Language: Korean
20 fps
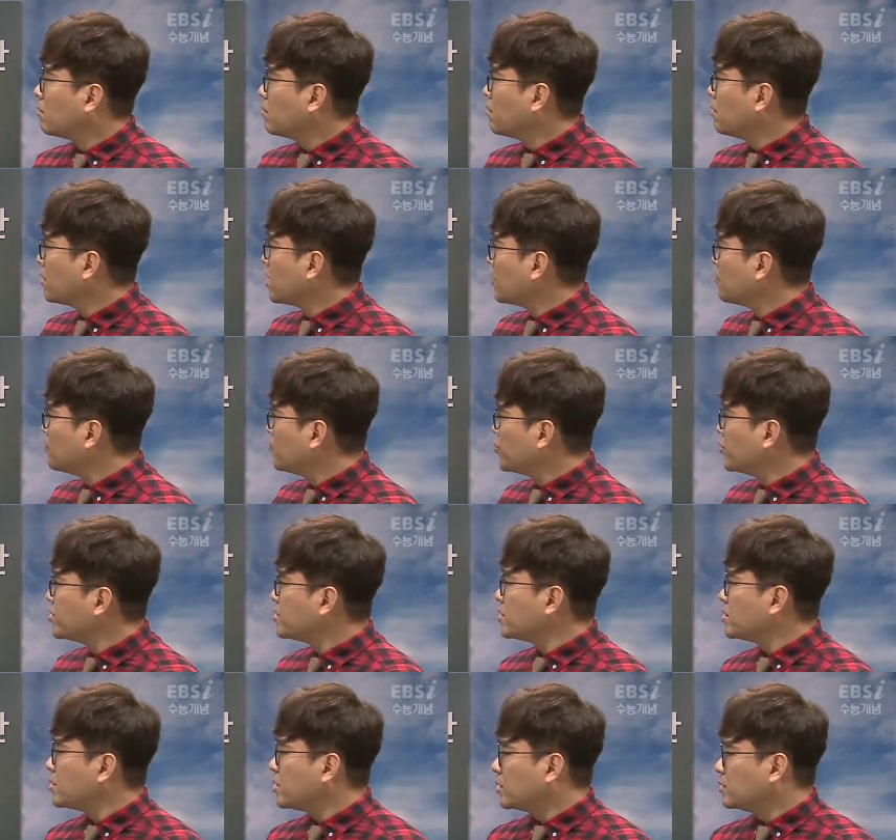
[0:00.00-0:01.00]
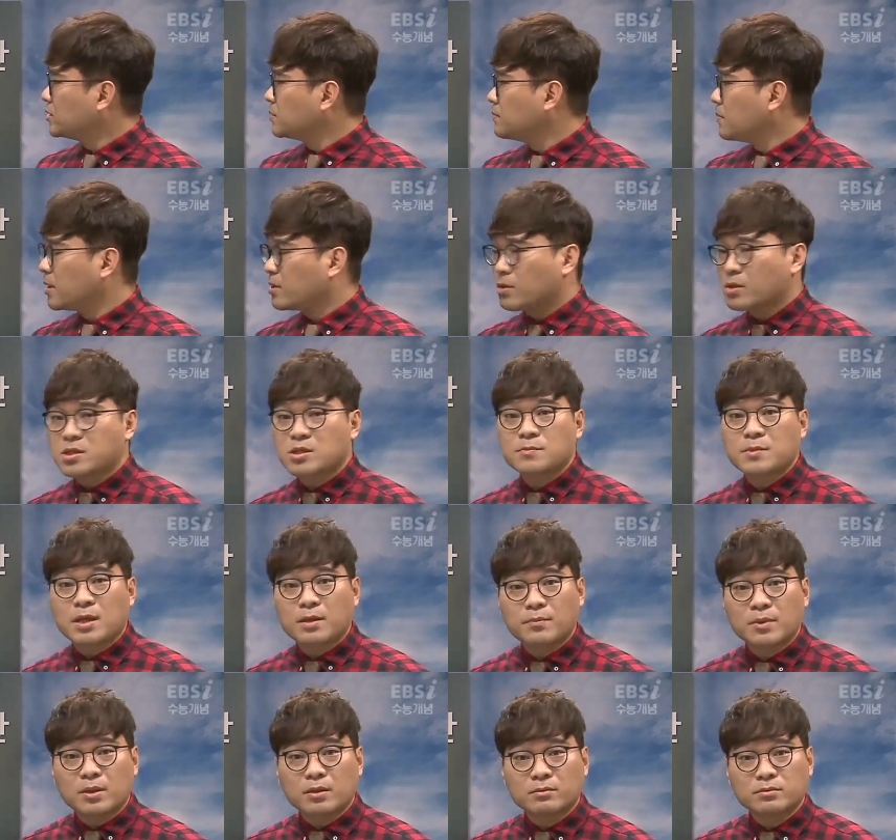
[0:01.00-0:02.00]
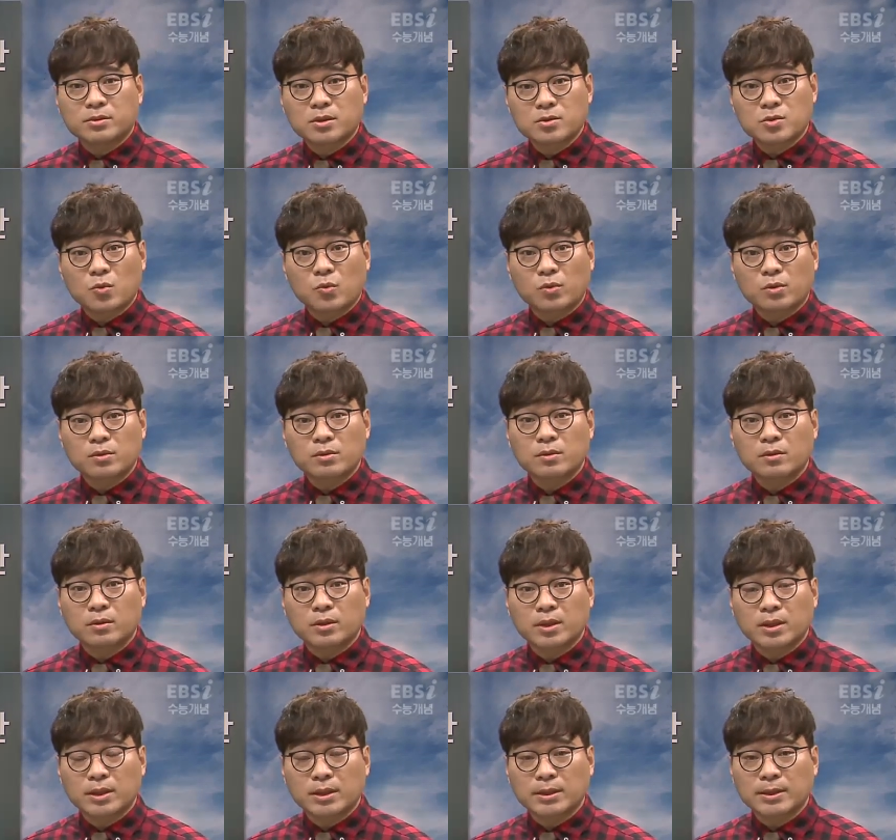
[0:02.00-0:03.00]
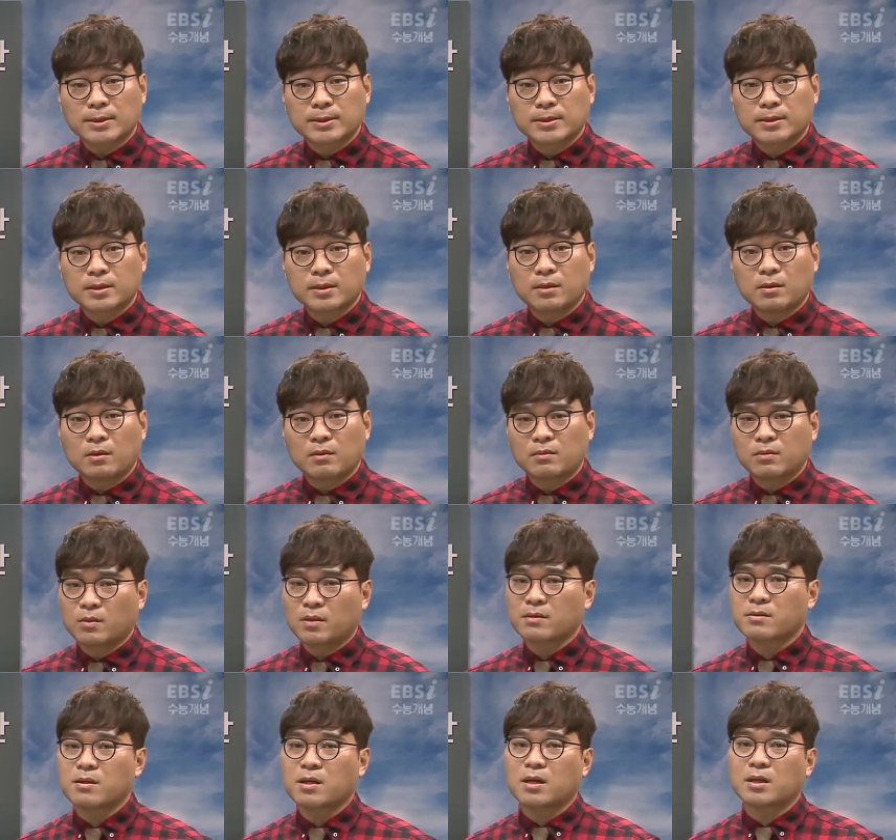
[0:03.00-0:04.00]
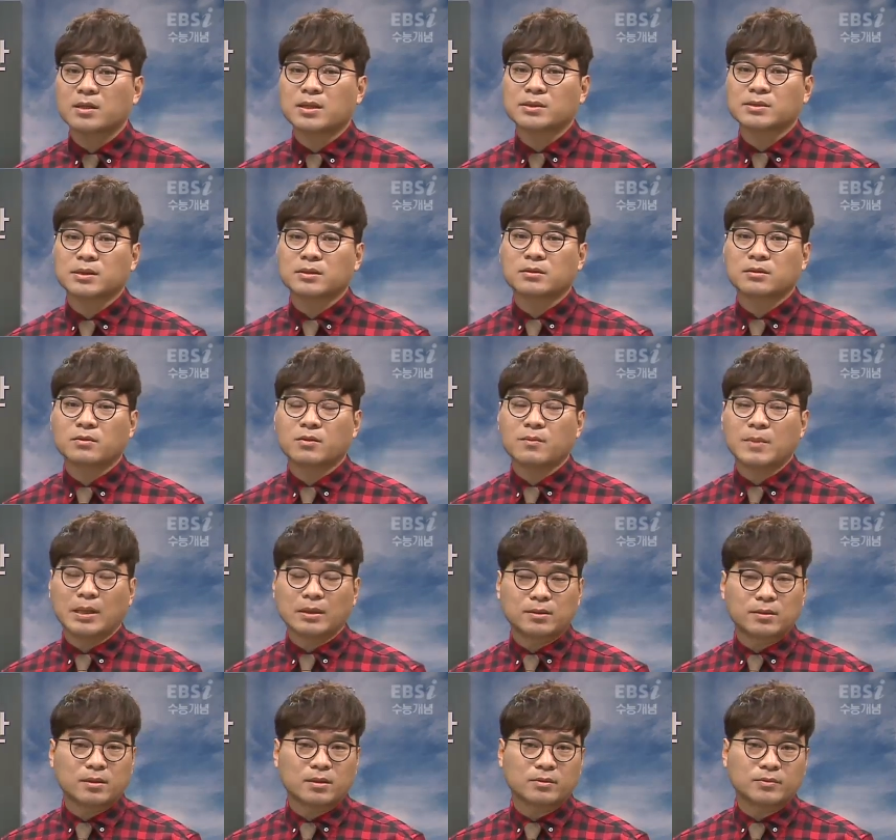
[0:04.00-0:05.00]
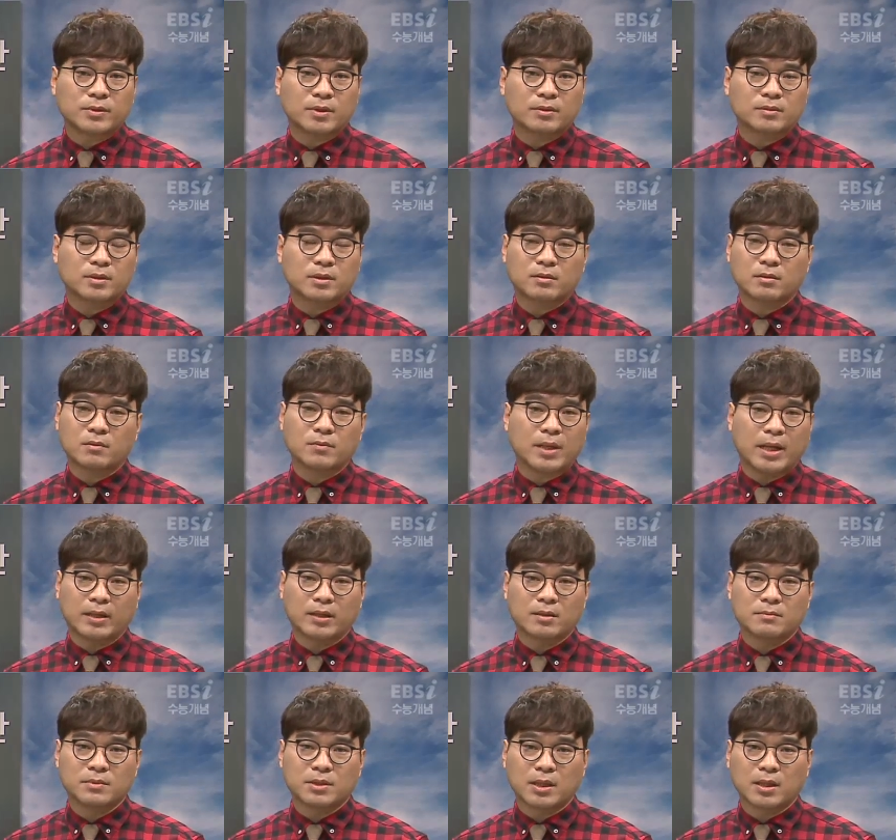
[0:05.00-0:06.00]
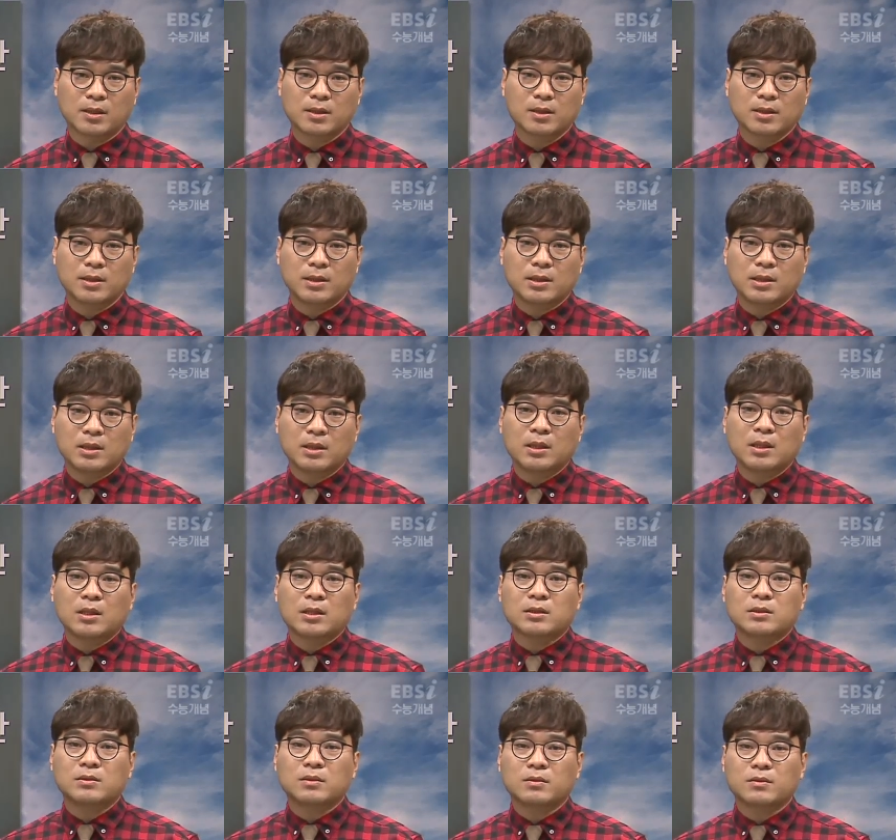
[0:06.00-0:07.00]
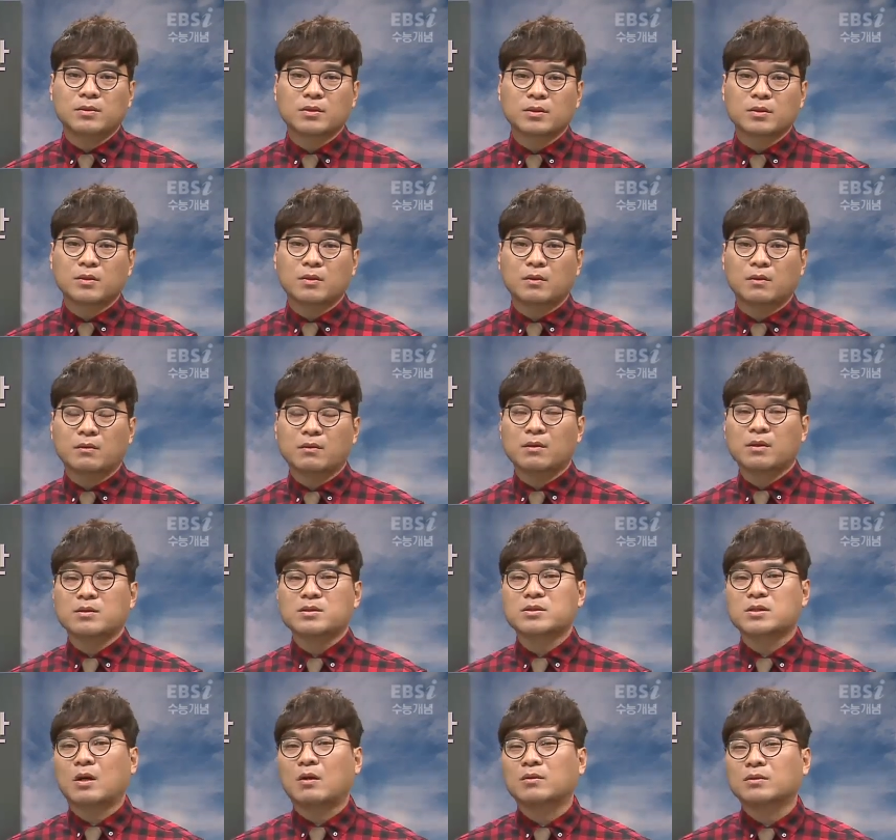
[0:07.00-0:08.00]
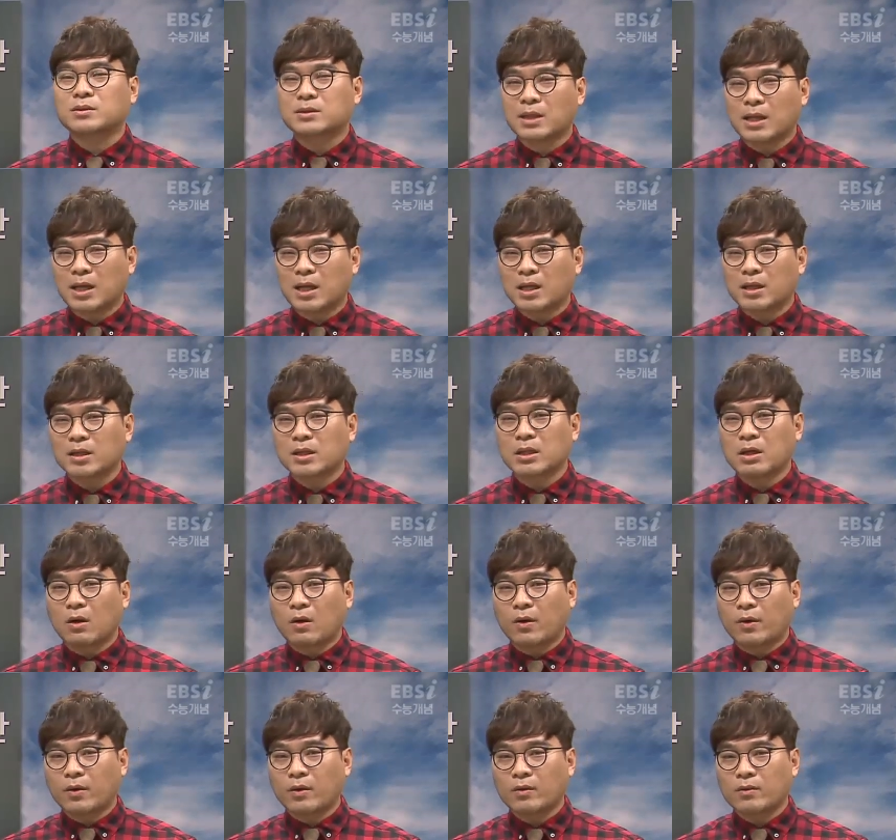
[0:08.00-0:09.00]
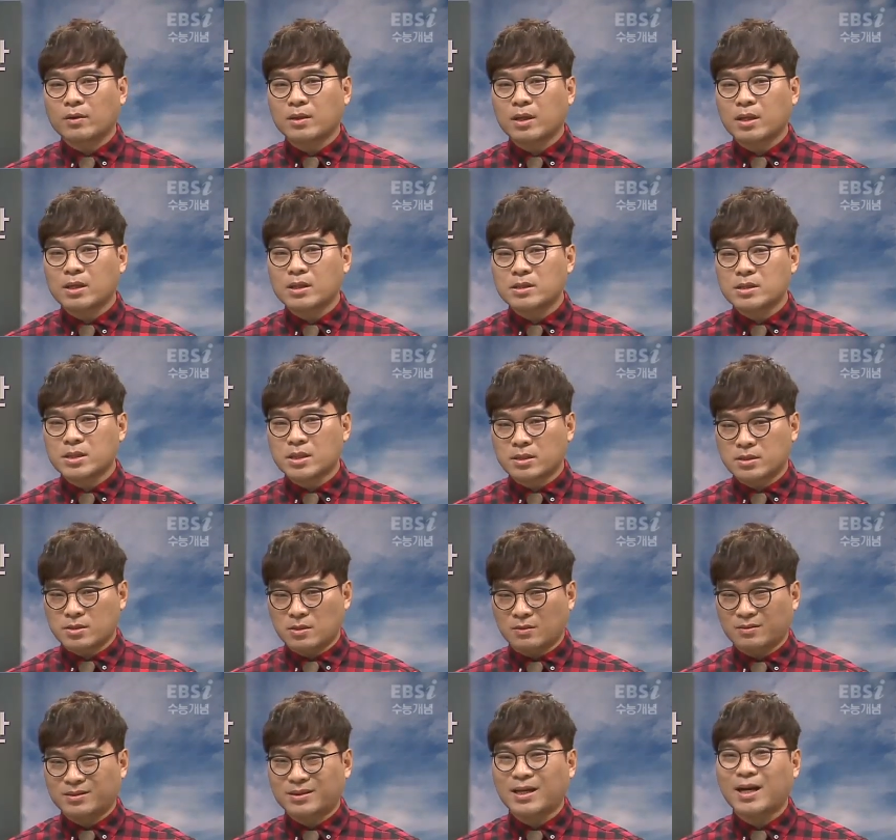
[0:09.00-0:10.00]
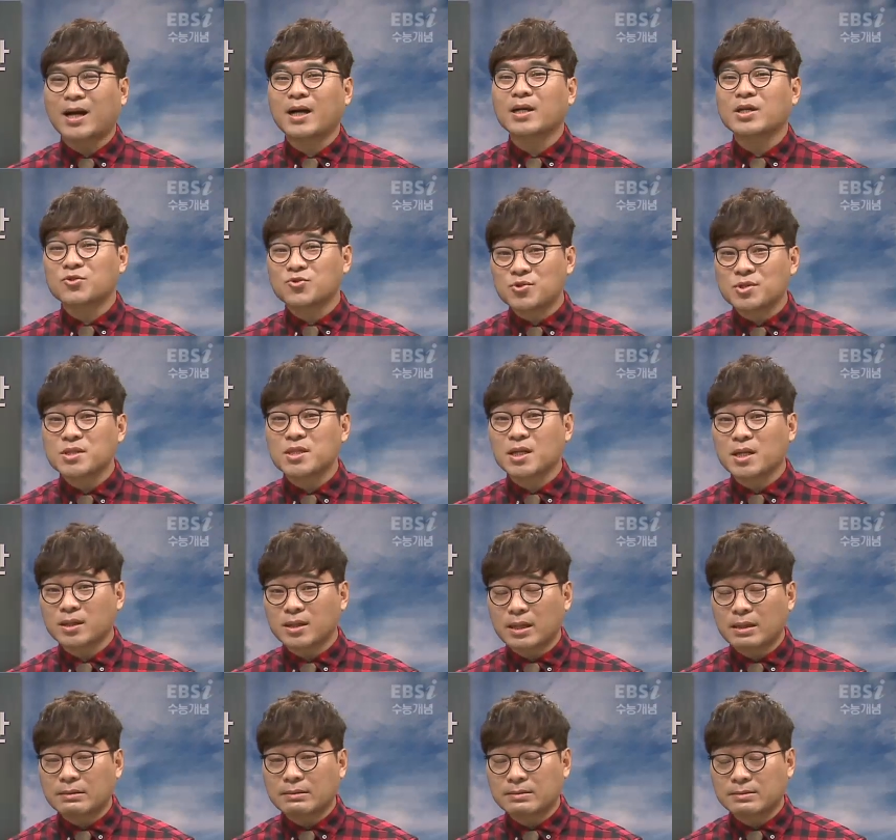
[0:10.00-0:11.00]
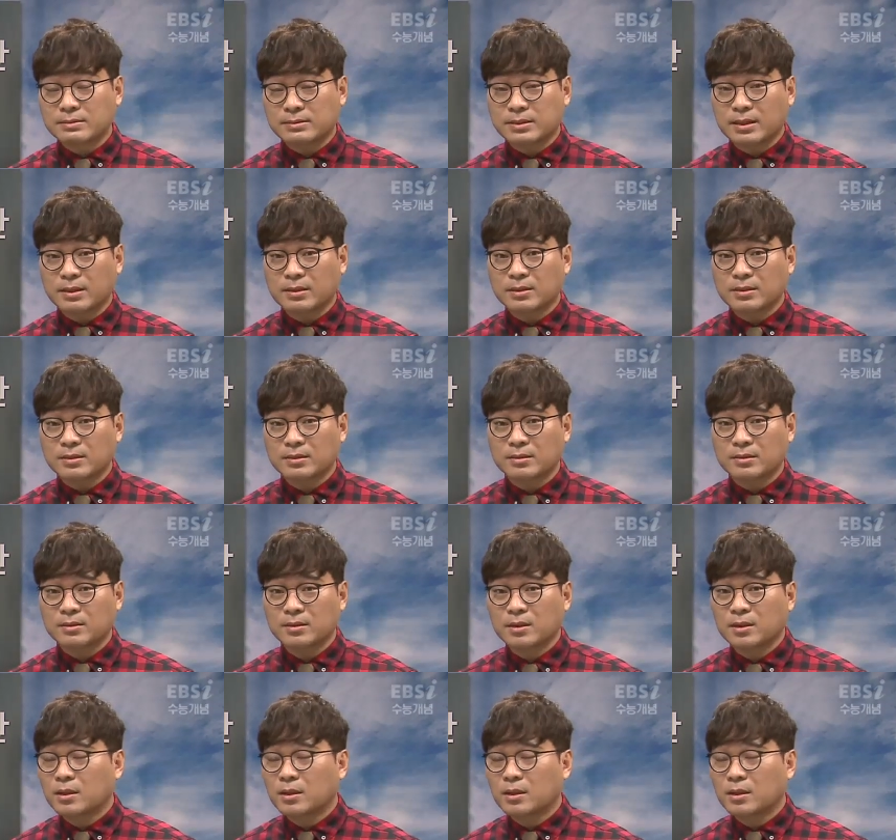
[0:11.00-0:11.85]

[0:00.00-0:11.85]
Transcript: 이렇게 푸는 연습만 열심히 하면 성적 오르는 거냐? 그렇게 생각하는 학생들 꽤 많더라고요. 근데 그러면 안 됩니다. 그거는요, 적당히 어렵게 이제 적당히 출제가 됐을 때는